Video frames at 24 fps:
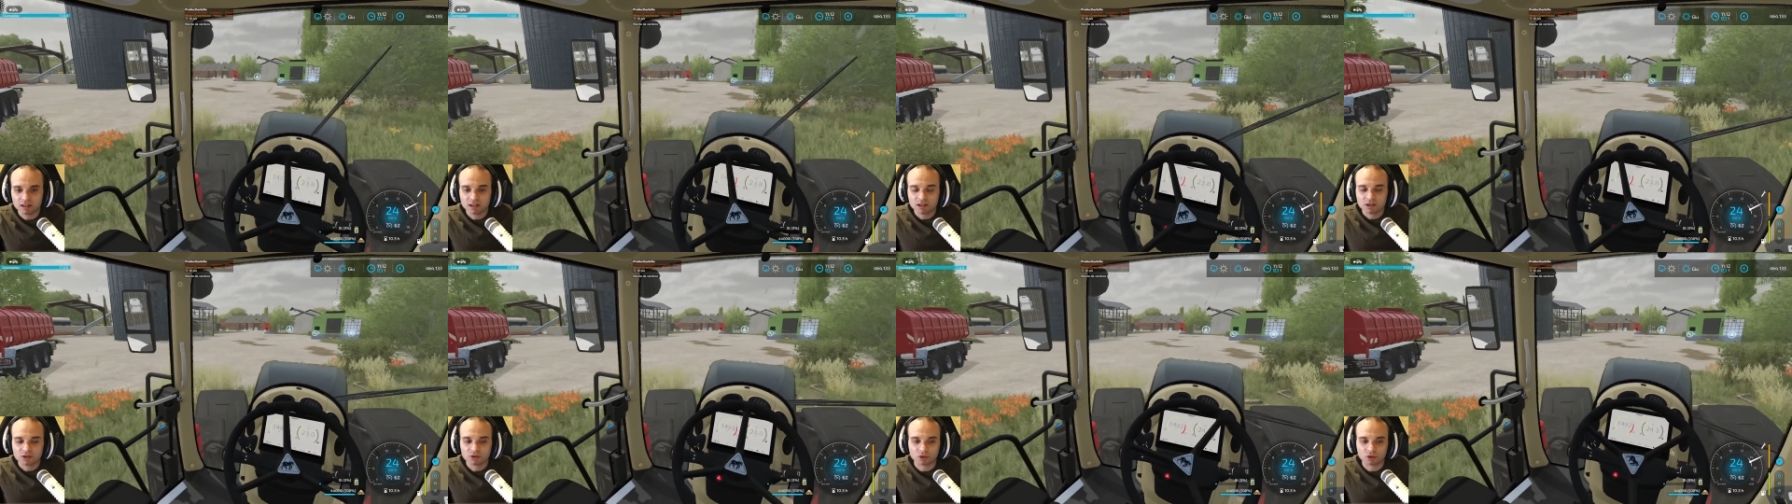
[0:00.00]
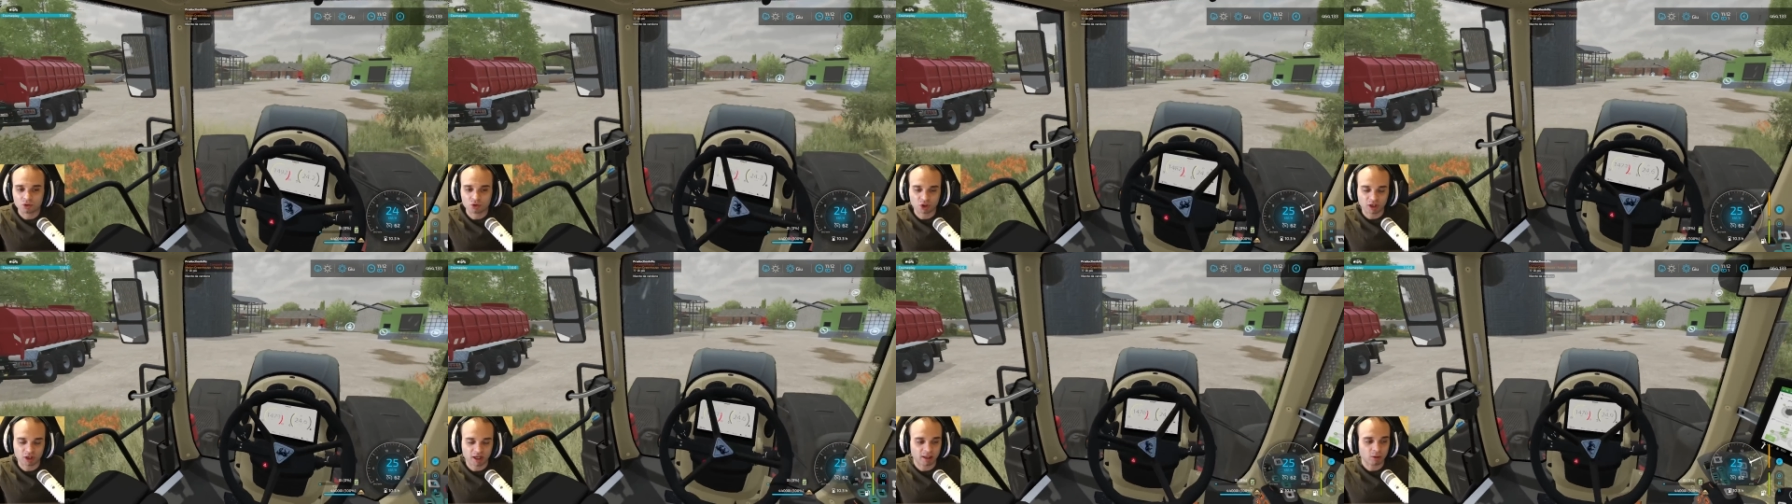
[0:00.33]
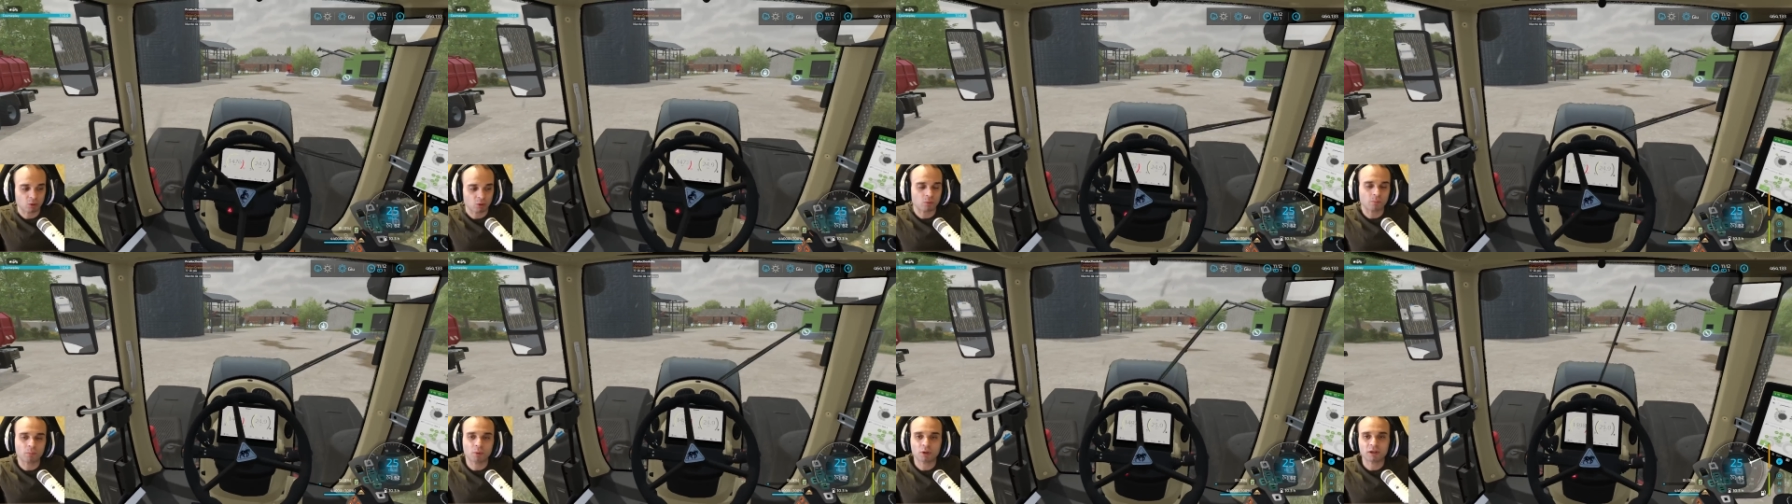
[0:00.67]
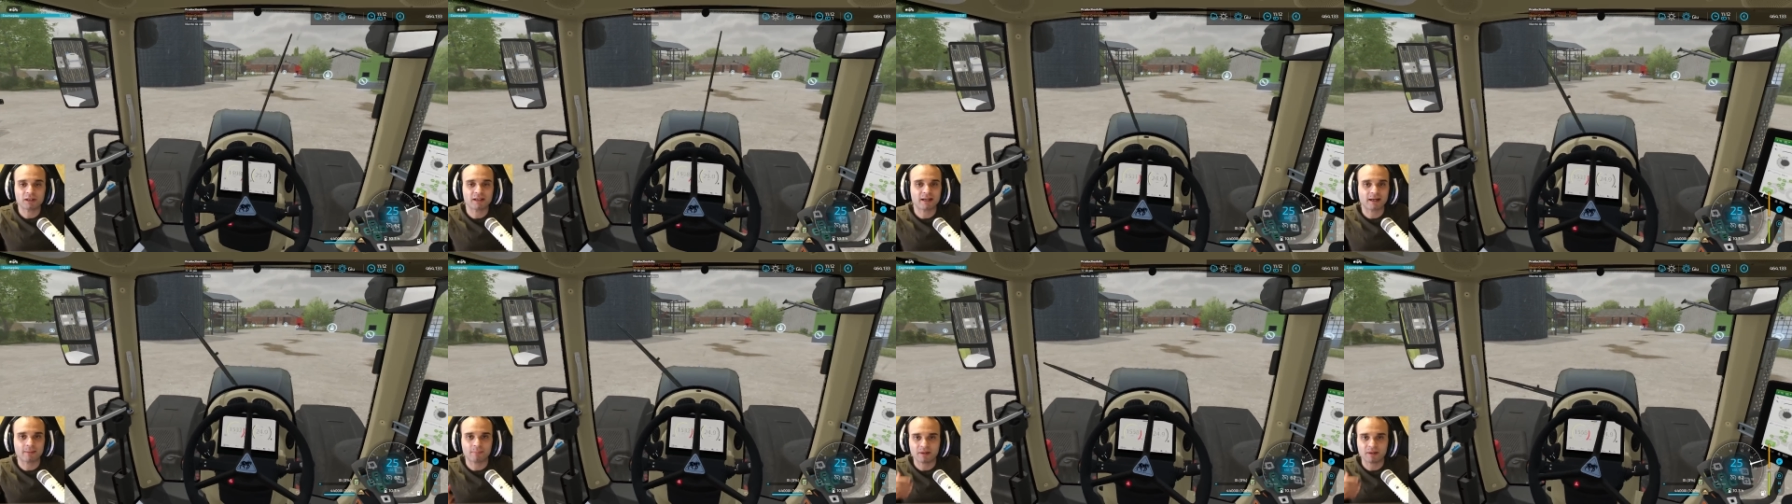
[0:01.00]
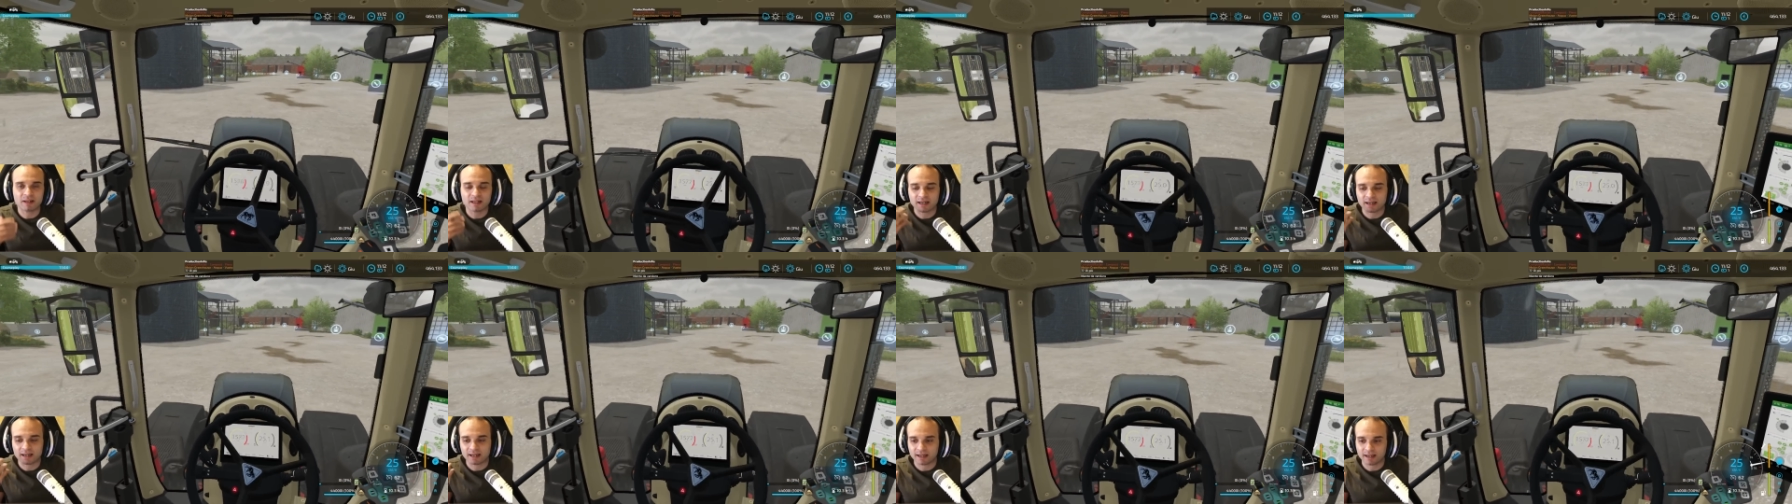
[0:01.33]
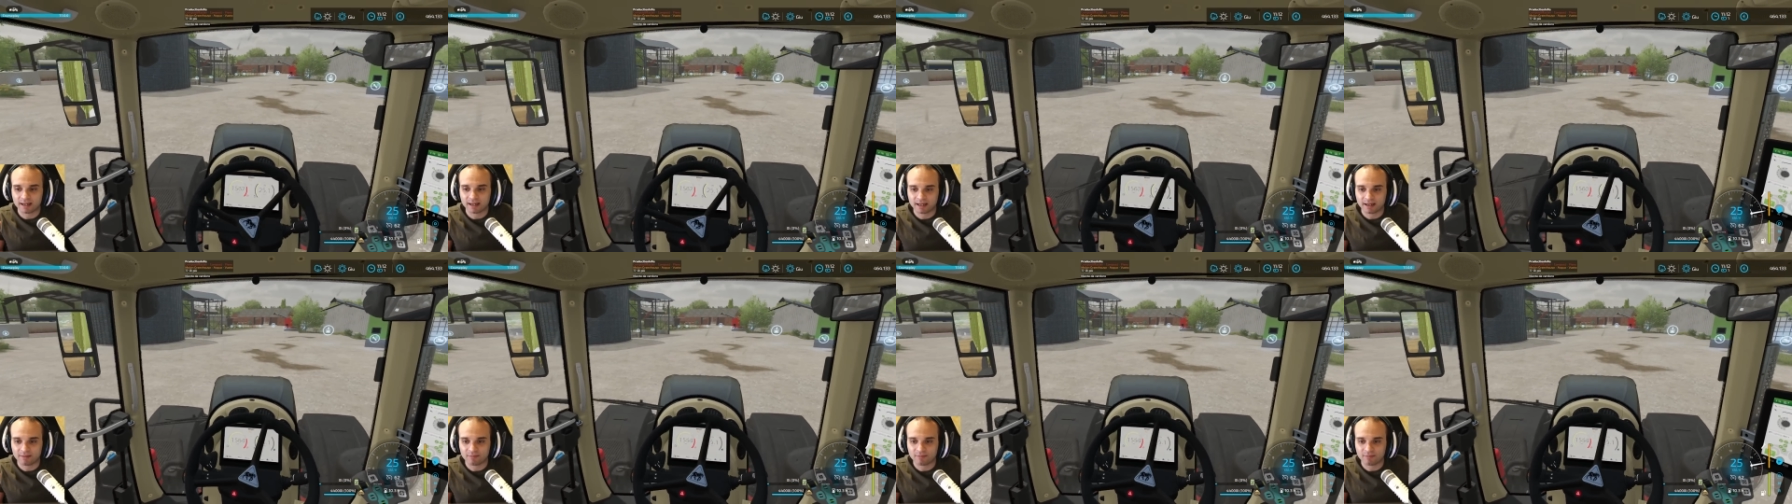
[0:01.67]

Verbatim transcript: Sto cercando un po' di capire